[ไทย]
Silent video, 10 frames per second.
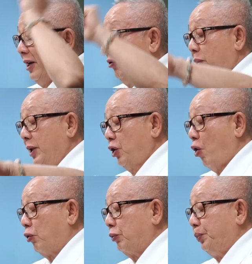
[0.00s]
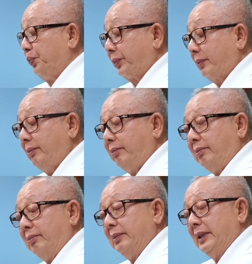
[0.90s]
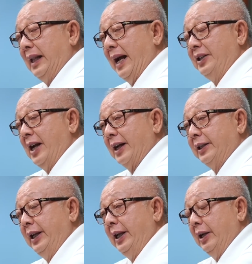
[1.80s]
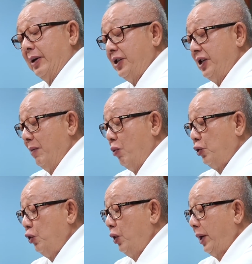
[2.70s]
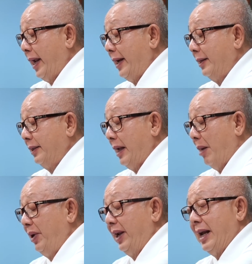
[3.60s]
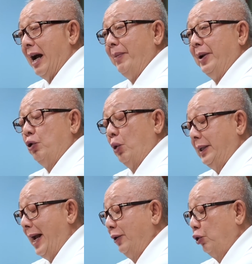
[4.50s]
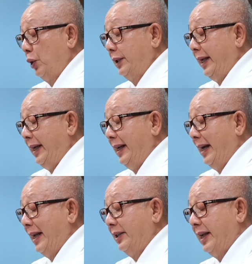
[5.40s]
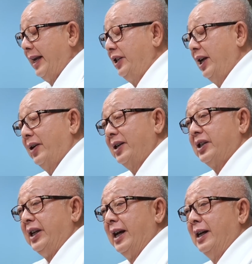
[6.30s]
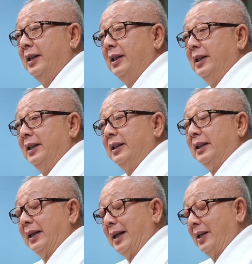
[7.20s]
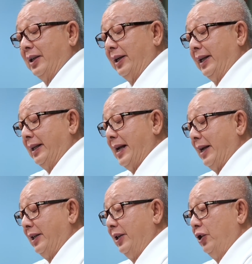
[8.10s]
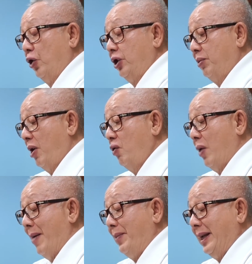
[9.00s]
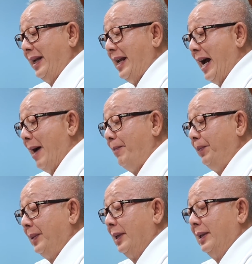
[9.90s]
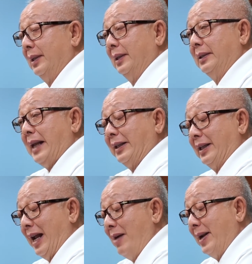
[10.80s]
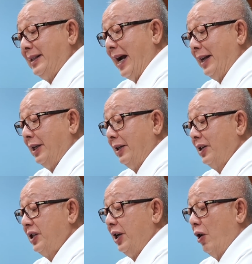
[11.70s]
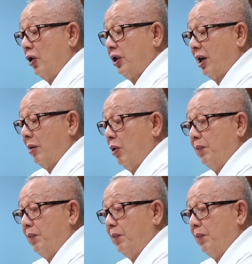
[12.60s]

เงินรูเบิลตกหลังจากที่รัสเซียบุกยูเครนอเมริกาเป็นตัวตั้งตัวตีในการแซงชั่นรัสเซียทางด้านเศรษฐกิจการเงินโดยเฉพาะความพยายามตัดสถาบันการเงินรัสเซียออกจากระบบ